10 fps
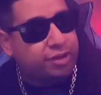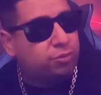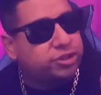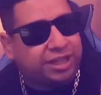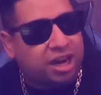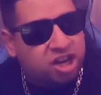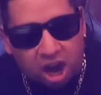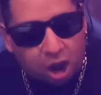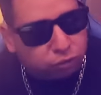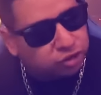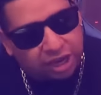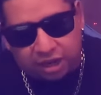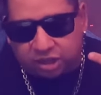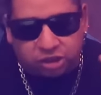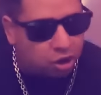de música house,
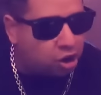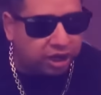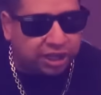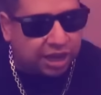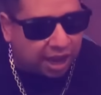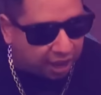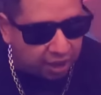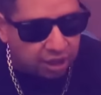electrónica,